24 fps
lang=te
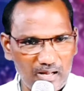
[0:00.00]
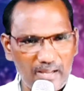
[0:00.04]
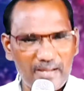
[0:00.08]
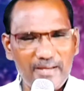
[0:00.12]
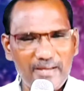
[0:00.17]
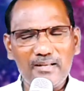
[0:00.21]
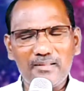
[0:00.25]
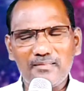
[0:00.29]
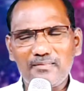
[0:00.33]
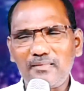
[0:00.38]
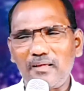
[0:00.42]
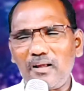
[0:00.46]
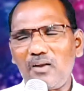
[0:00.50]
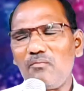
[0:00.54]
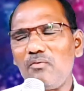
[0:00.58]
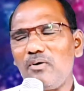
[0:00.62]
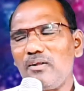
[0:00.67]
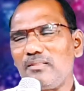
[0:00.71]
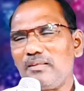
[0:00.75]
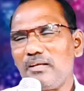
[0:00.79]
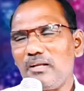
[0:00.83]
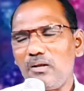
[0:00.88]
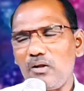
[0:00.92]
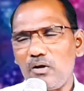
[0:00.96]
ఆయన
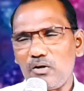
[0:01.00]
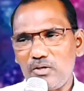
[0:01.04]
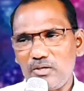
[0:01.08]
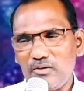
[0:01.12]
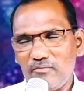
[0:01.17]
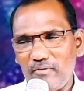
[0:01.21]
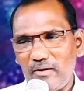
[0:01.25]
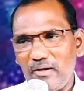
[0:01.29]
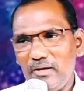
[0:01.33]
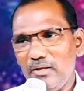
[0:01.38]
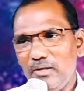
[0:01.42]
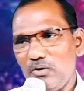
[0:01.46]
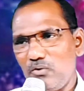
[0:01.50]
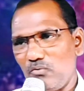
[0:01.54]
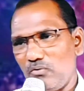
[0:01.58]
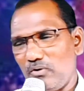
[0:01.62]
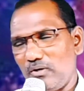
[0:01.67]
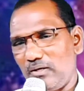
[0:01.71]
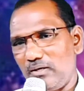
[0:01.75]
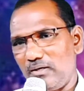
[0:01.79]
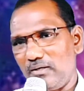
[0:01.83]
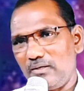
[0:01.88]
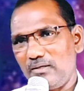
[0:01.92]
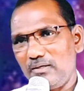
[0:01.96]
తర్వాతే నాకు ఇవన్నీ
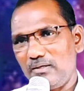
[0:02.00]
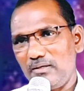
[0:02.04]
కూడా